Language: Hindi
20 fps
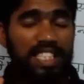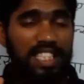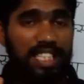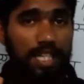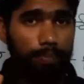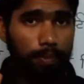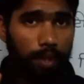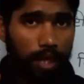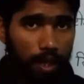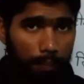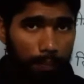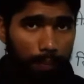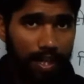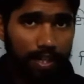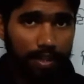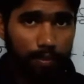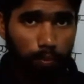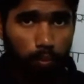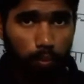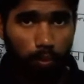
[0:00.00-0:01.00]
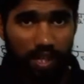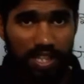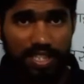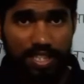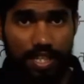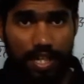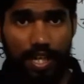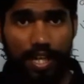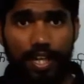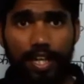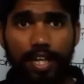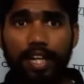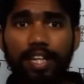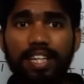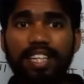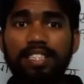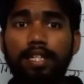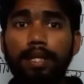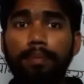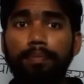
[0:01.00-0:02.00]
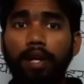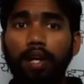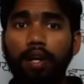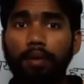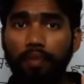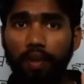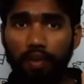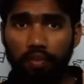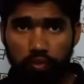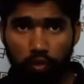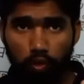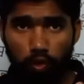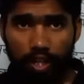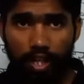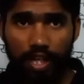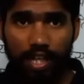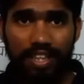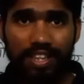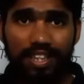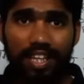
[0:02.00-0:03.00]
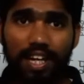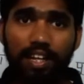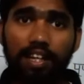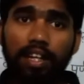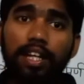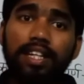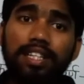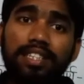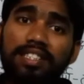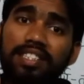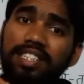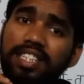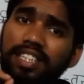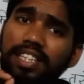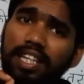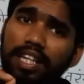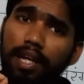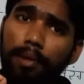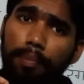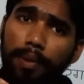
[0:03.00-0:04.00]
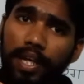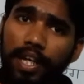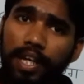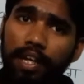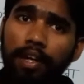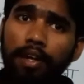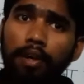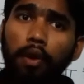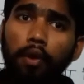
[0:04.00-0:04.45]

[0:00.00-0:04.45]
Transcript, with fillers: चैप्टर नंबर वन से लेकर के चैप्टर नंबर फोर्टीन तक जितने भी